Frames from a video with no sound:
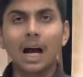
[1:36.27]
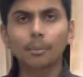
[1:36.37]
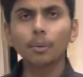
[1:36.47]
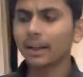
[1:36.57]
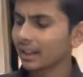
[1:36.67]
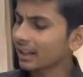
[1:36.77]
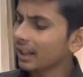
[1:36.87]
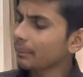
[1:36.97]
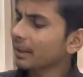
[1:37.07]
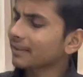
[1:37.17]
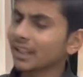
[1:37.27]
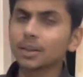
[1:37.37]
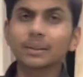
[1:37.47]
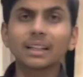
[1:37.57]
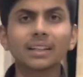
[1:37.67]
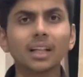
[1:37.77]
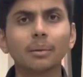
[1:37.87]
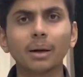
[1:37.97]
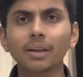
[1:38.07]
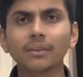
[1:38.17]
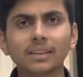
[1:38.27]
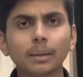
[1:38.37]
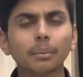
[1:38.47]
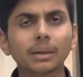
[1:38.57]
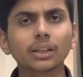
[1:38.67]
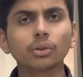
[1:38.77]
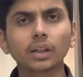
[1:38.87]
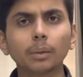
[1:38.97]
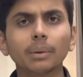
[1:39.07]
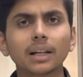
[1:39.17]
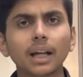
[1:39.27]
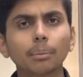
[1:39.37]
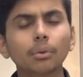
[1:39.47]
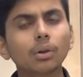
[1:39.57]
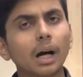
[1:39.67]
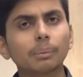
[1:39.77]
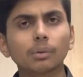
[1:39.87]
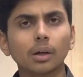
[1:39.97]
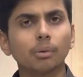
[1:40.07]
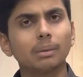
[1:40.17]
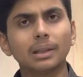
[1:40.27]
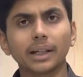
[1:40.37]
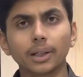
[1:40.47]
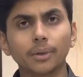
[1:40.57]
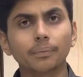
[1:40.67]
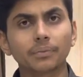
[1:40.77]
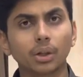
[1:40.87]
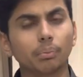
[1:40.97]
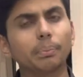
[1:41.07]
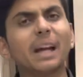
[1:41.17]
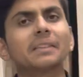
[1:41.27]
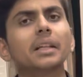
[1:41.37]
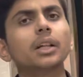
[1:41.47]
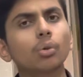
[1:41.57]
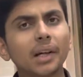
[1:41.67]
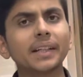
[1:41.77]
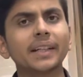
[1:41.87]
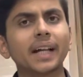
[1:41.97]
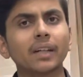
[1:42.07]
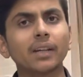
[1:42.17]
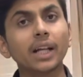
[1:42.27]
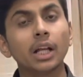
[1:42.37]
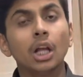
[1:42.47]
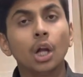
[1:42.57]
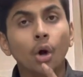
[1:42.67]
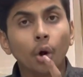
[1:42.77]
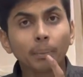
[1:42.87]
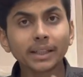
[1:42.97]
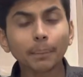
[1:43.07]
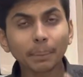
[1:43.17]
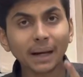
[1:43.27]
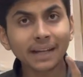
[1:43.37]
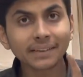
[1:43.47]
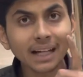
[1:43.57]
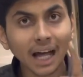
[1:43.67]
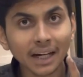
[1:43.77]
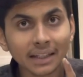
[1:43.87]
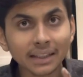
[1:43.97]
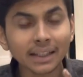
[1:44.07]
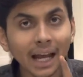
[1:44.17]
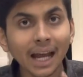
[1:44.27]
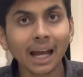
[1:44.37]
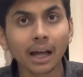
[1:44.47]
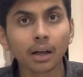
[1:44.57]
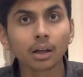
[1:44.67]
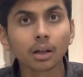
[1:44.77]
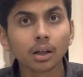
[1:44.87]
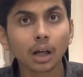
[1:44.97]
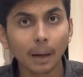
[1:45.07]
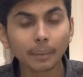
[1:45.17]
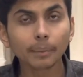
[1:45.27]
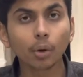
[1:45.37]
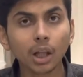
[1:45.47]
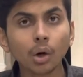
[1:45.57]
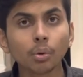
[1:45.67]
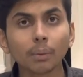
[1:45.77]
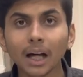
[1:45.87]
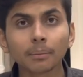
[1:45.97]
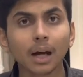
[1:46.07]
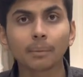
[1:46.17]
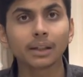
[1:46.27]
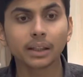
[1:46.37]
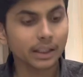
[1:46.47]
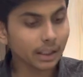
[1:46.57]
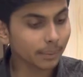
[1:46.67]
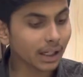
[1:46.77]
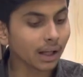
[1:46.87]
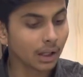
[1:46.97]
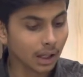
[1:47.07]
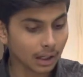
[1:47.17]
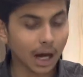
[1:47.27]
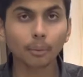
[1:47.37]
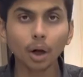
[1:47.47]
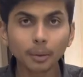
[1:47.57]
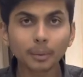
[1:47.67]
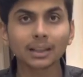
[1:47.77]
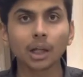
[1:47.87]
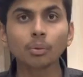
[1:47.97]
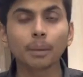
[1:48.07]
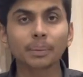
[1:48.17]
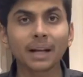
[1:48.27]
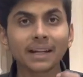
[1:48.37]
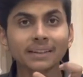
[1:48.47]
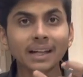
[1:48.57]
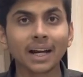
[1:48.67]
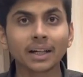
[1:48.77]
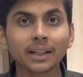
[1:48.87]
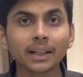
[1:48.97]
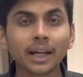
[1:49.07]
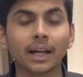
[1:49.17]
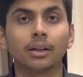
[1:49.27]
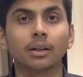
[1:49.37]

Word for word: आपको बाय करना है बस सीरीज बता देना हमारे व्हाट्सएप नंबर की जो टीम मिल रही है आपको आप मिल जाएगी बेहतरीन क्वालिटी दिखाने वाले हैं भैया प्राइस की गारंटी है अभी बोल रहा हूँ बार बार बनी के भैया आपको अभी बता रहा हूँ मैं प्राइस की गारंटी है